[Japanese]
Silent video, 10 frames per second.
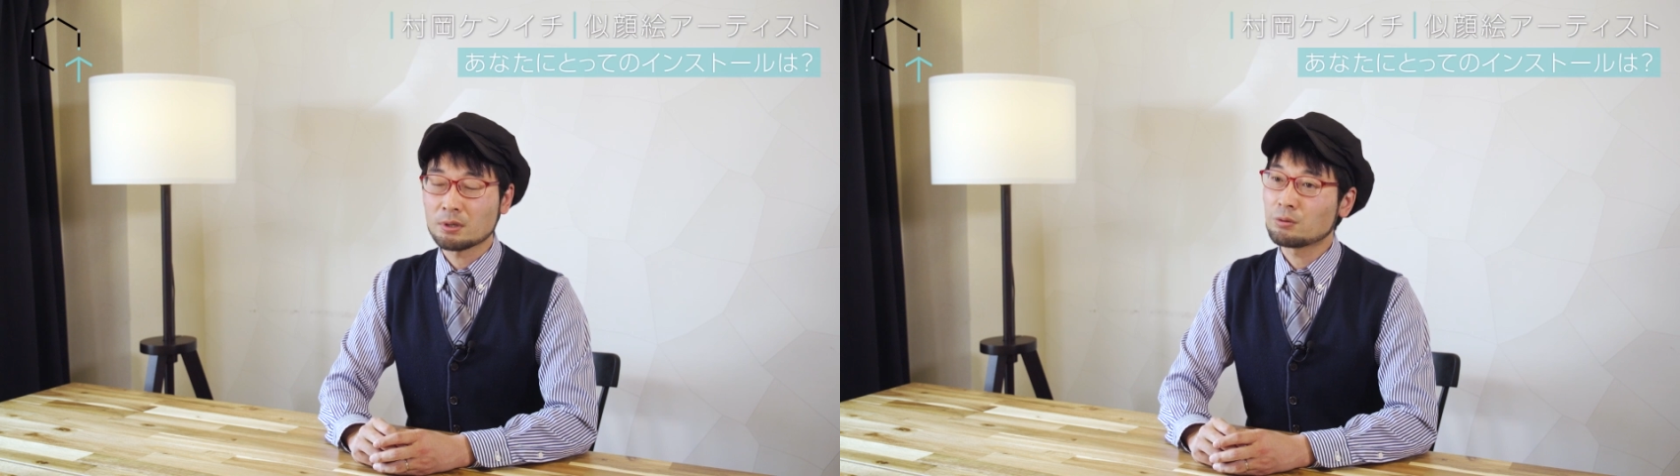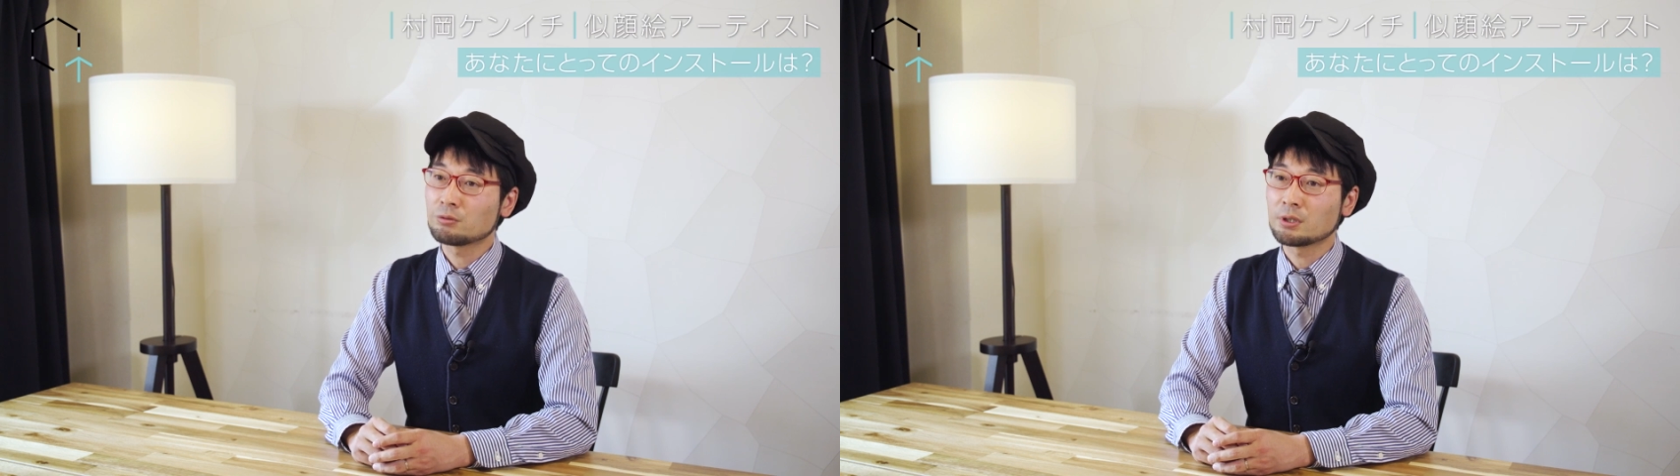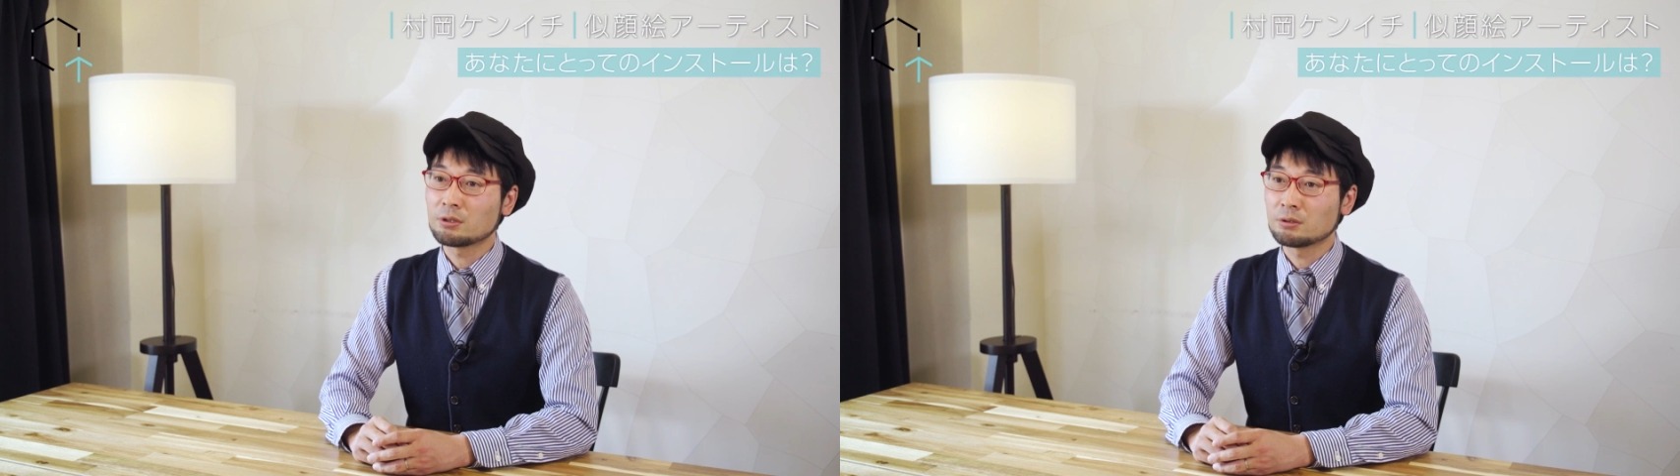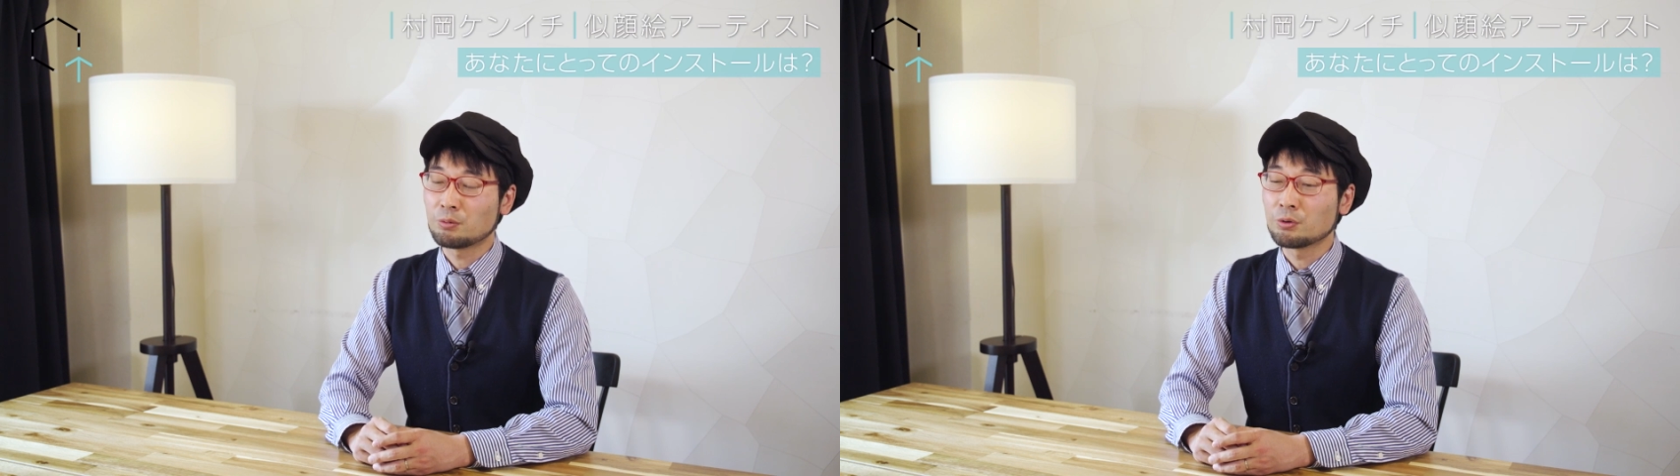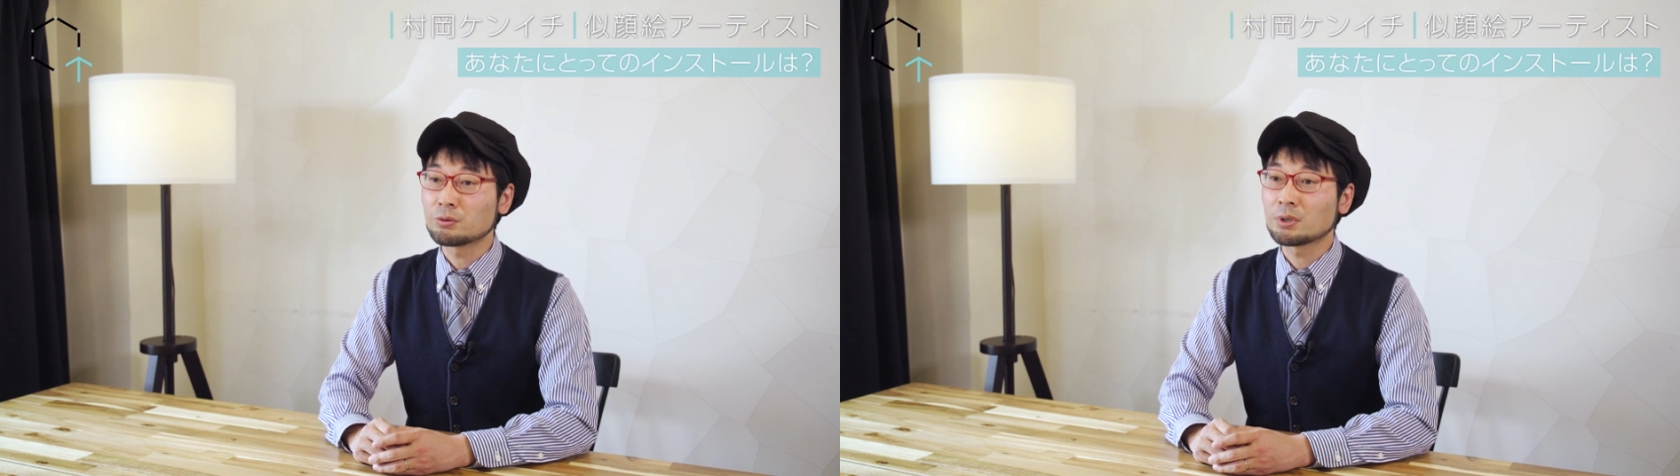結構できる
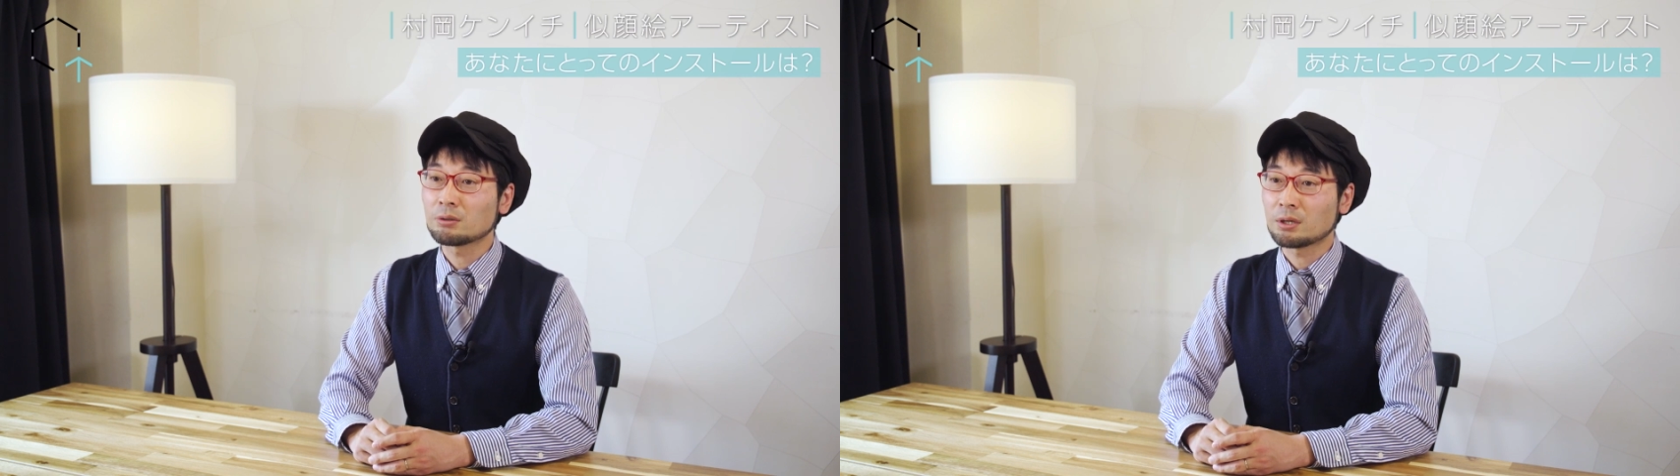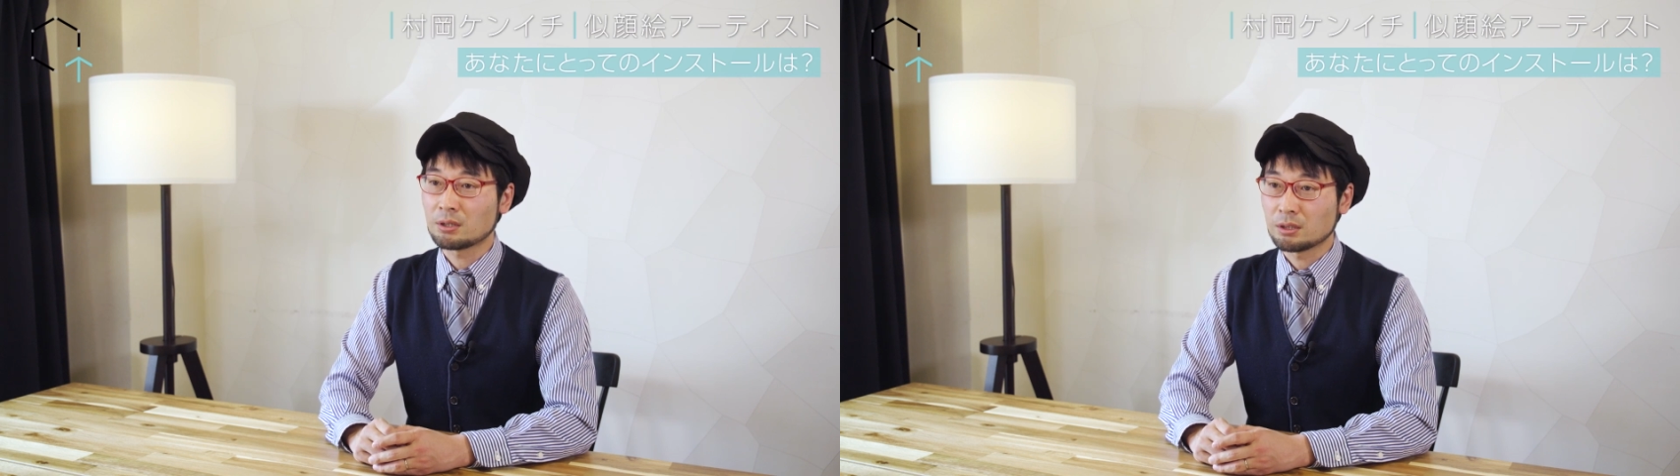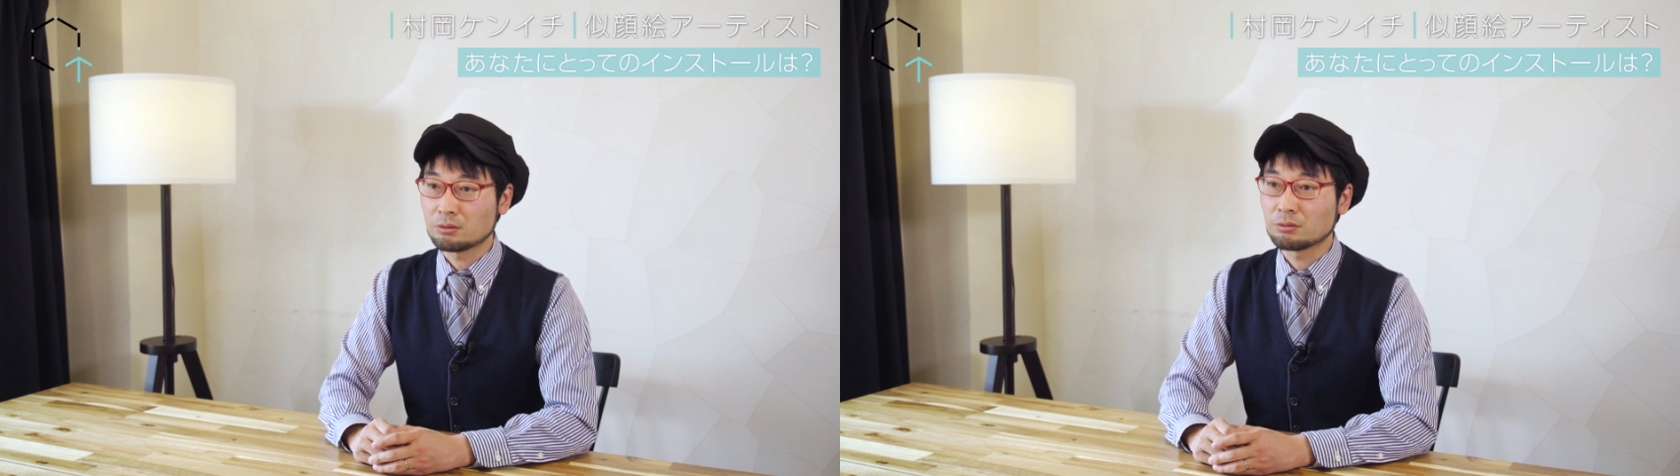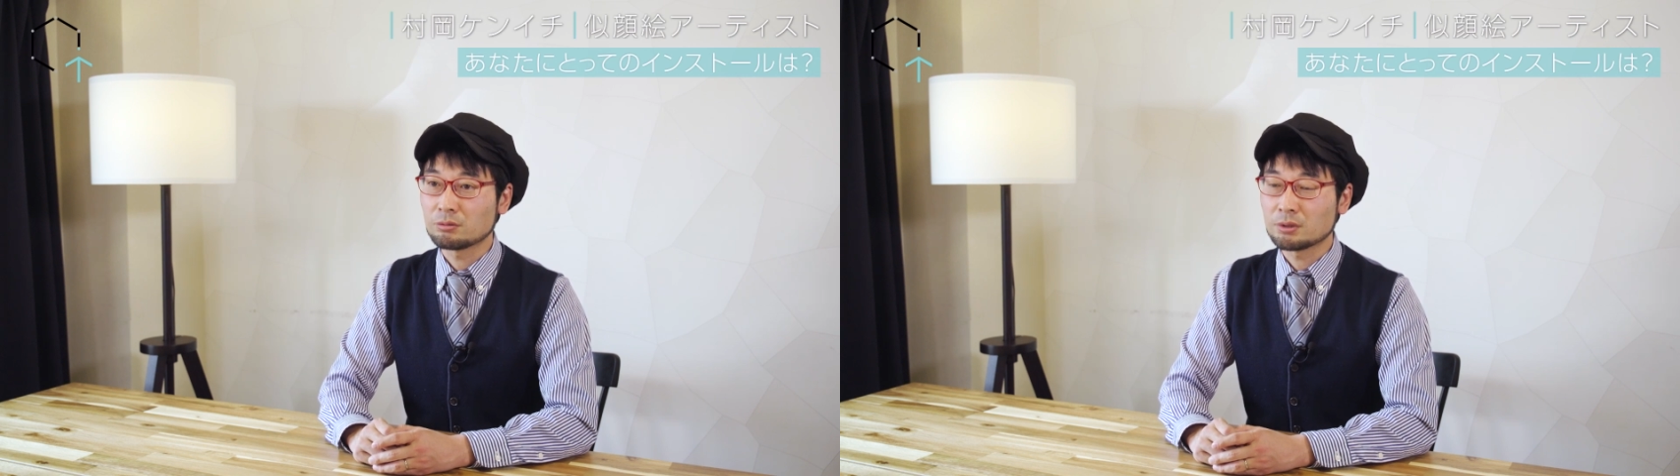ポイントなのかなと。